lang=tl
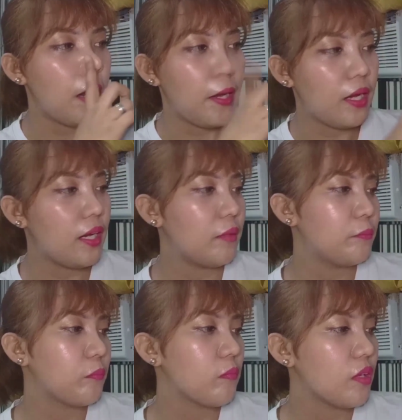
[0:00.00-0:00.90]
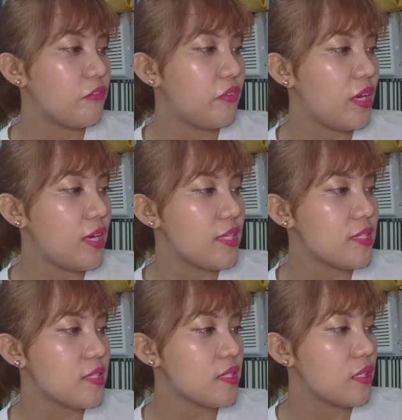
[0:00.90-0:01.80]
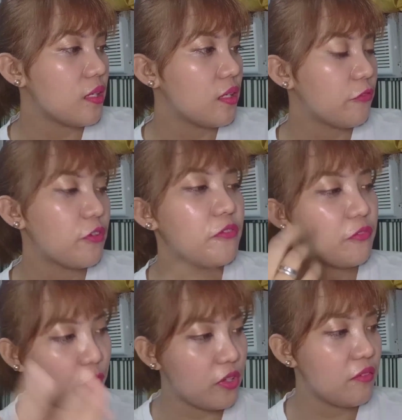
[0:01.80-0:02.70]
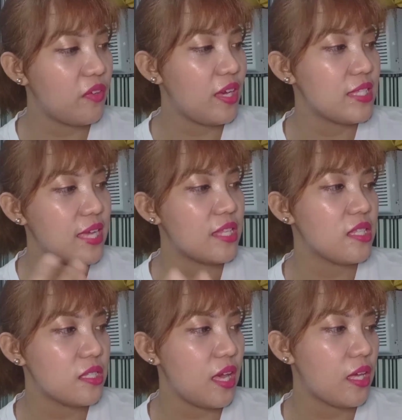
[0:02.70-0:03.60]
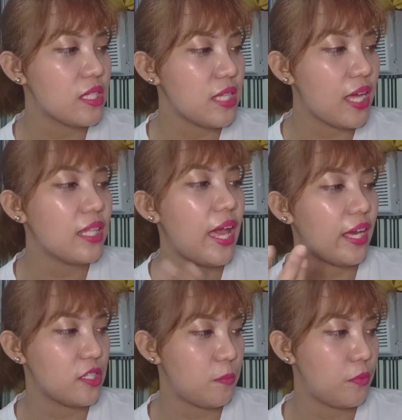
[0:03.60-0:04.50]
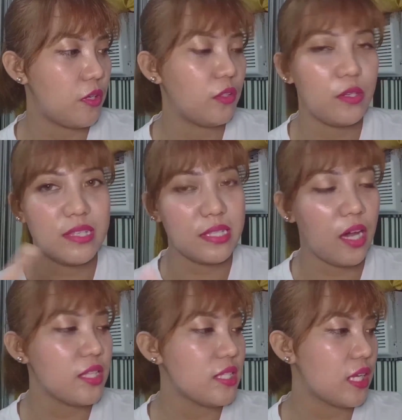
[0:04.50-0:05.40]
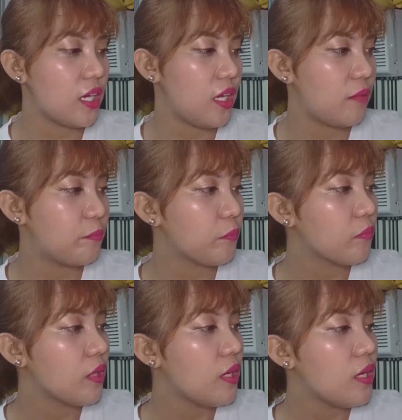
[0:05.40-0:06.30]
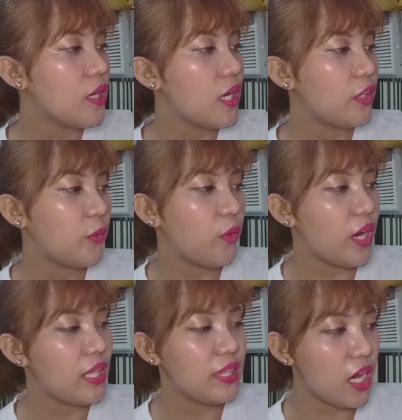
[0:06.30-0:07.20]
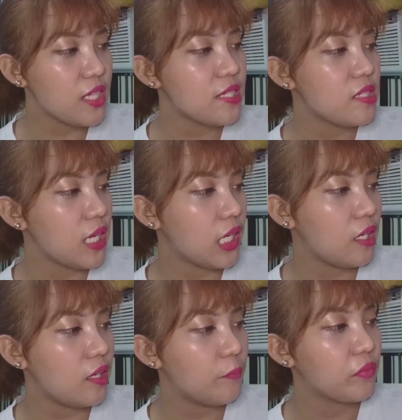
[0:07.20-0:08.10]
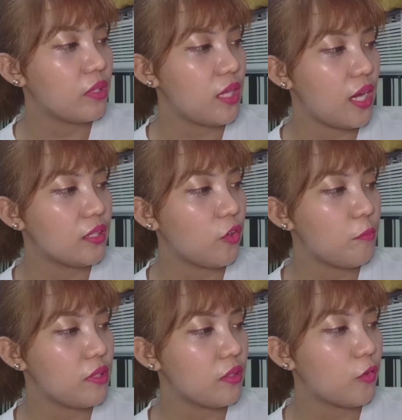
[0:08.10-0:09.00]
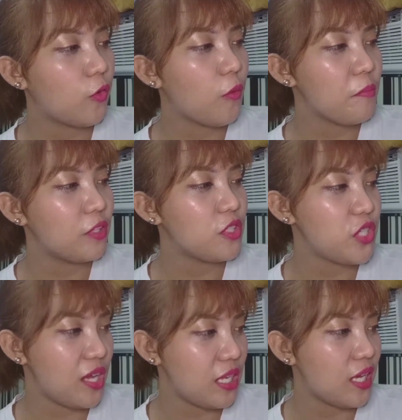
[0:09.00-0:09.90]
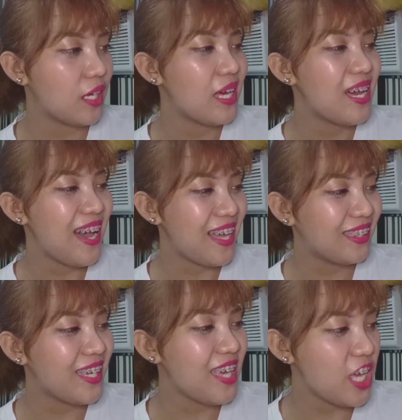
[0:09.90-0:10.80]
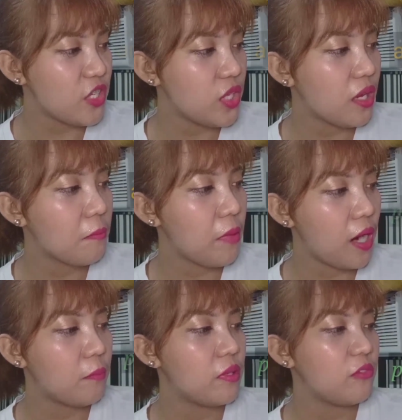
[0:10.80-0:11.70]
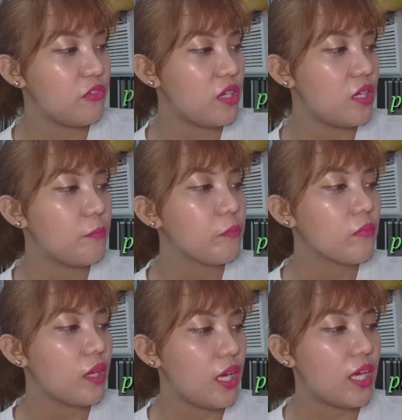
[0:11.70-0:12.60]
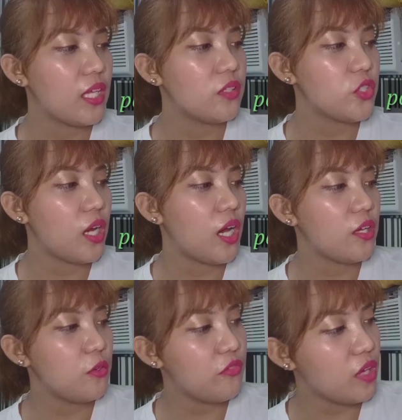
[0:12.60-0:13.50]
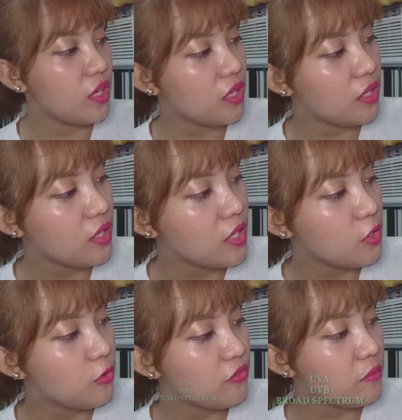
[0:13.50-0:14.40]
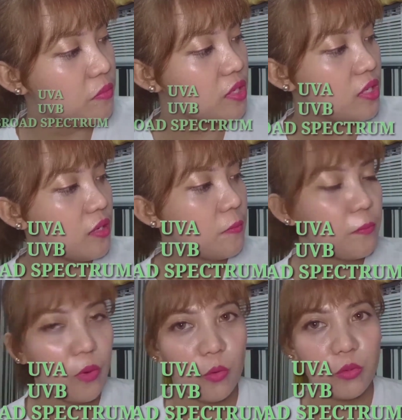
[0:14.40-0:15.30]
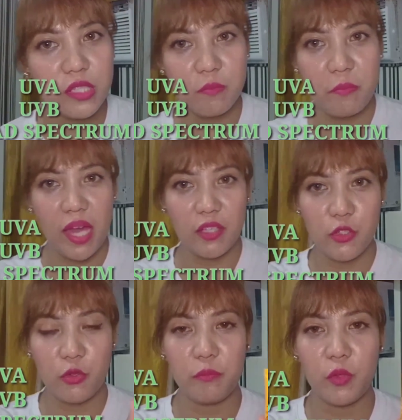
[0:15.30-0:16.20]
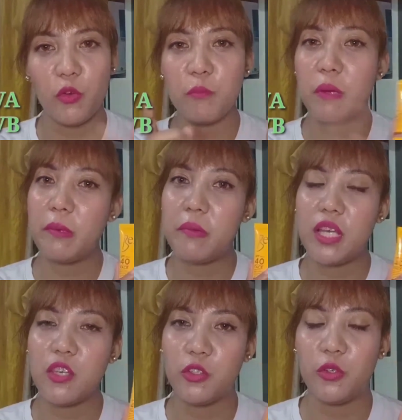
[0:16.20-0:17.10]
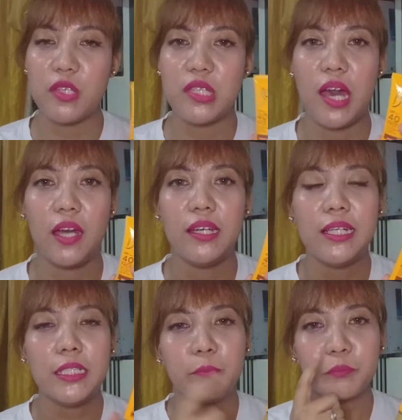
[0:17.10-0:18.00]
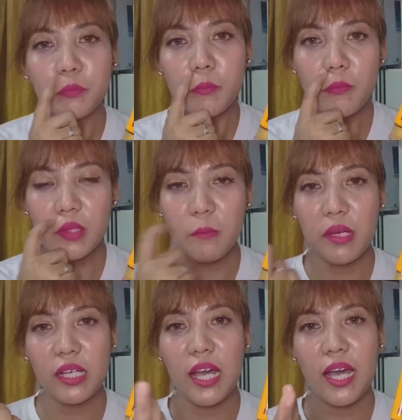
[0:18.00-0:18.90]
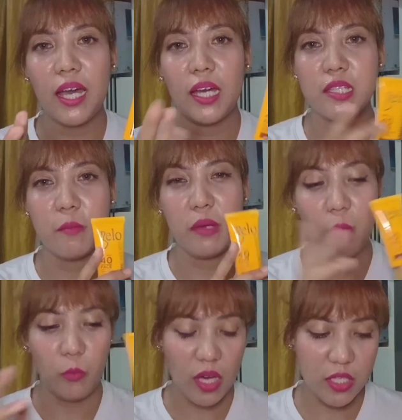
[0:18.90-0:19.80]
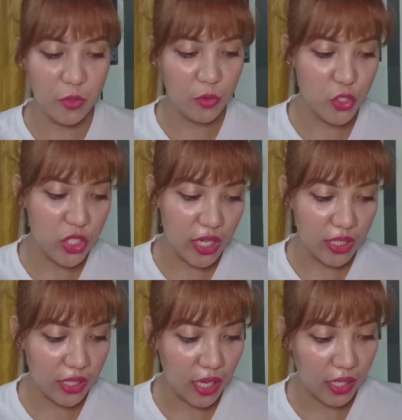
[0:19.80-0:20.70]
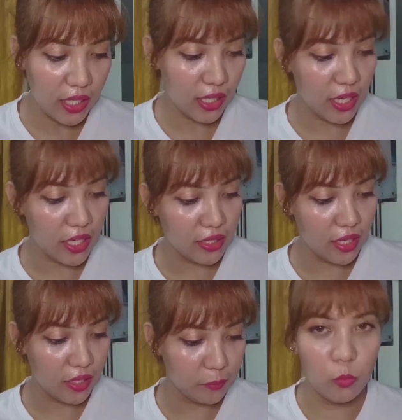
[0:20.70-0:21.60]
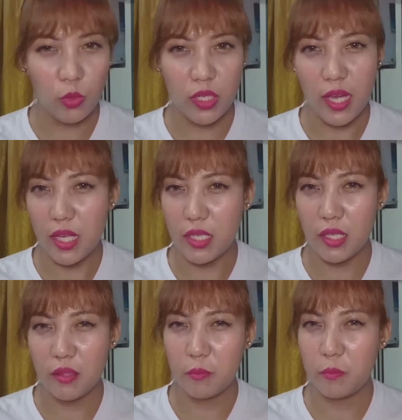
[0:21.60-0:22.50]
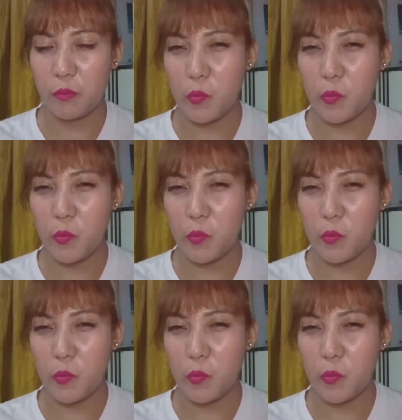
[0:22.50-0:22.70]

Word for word: um, face, for, for the face, and sun expert or sunscreen. Ito ay non-sticky, non-comedogenic, anti-aging, paraben-free, and siya ay UVA, UVB, broad spectrum. Kung mabibili nyo to sa mga sa mga Watson, siya ay nagkakalaga ng 150